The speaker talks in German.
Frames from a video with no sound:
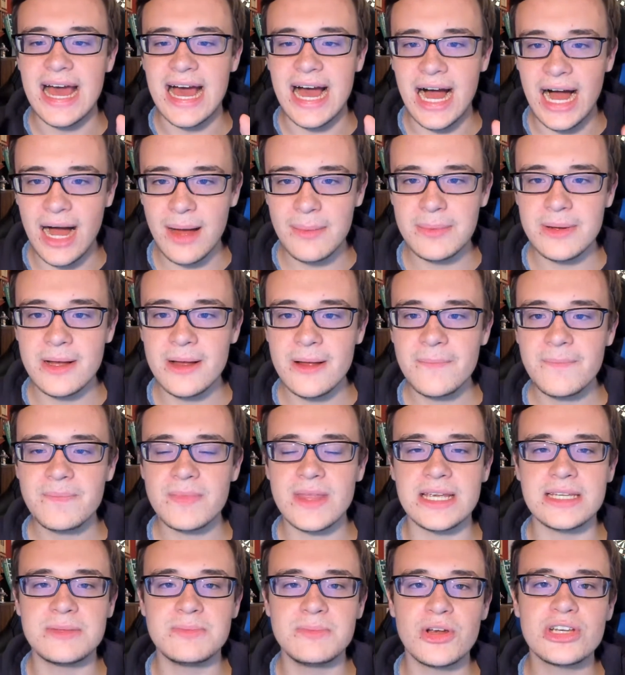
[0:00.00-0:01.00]
Aber
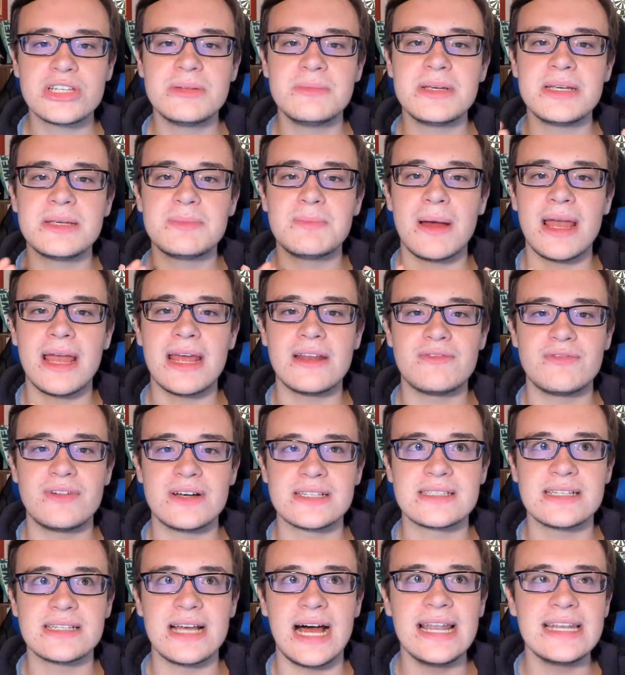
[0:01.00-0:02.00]
ich möchte mich bei
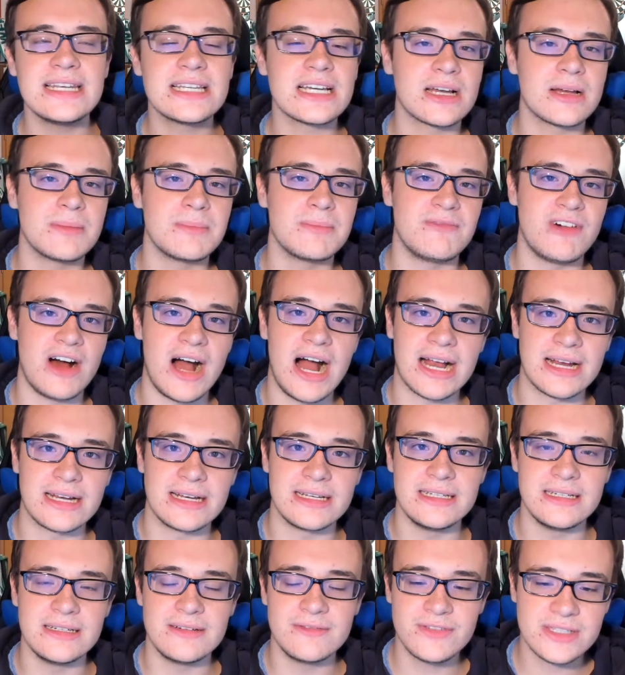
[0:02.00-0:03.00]
etwas anderem wagen.
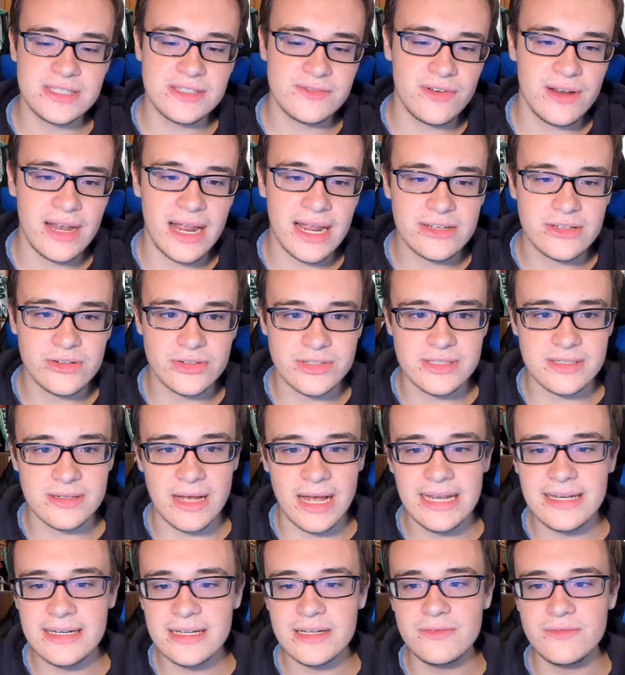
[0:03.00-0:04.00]
Ihr wisst vielleicht aus
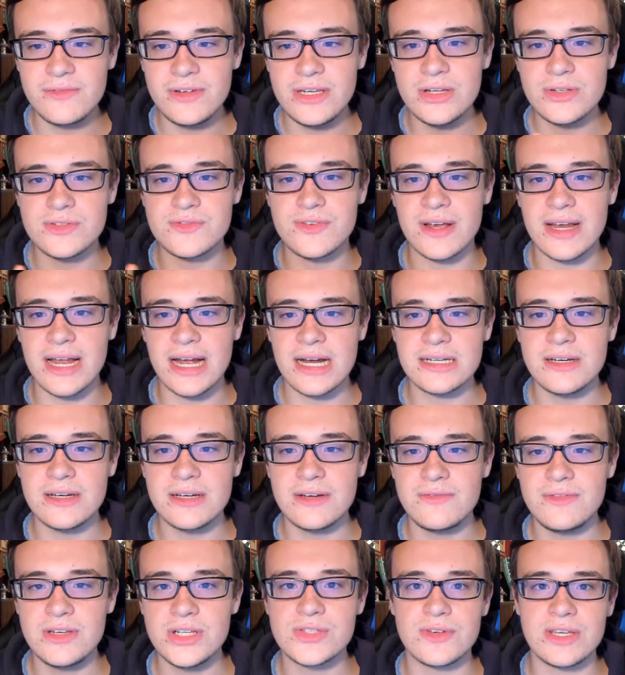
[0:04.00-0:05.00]
anderen Videos, vergangenen
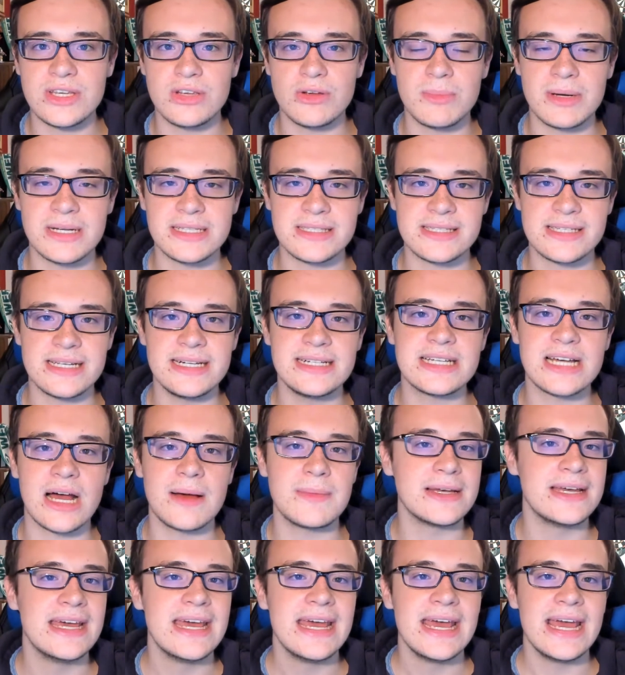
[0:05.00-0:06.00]
Videos, wie ich immer erzählt
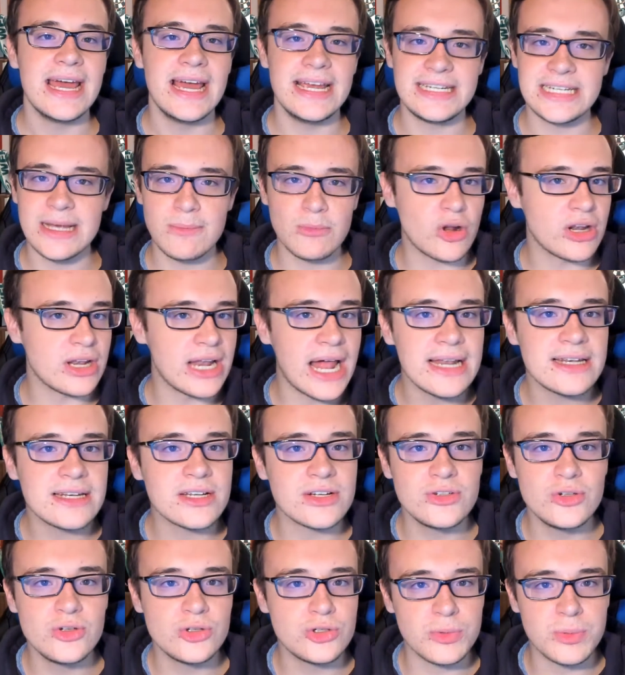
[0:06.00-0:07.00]
habe, ich habe noch einen
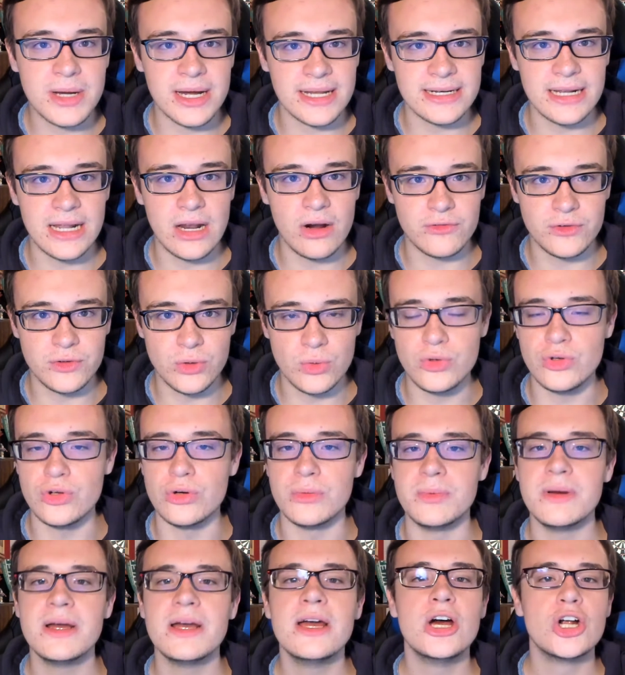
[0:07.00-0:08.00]
anderen YouTube-Kanal auf YouTube.